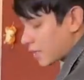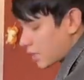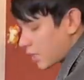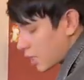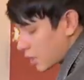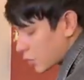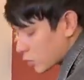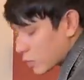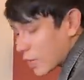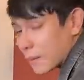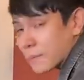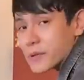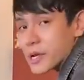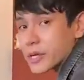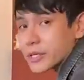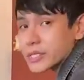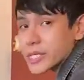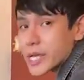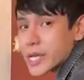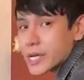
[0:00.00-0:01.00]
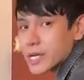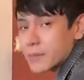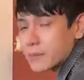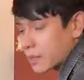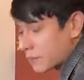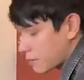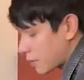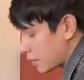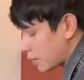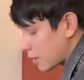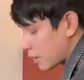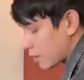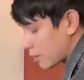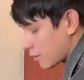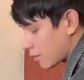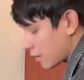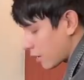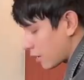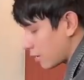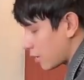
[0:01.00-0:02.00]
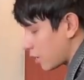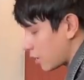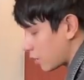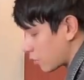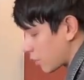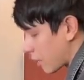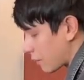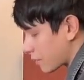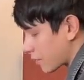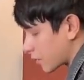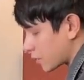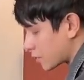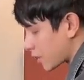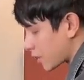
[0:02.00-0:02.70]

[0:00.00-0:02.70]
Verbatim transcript: có lên luôn cặp chợ sáng ở bên Minh nè, ảnh lên luôn cặp chợ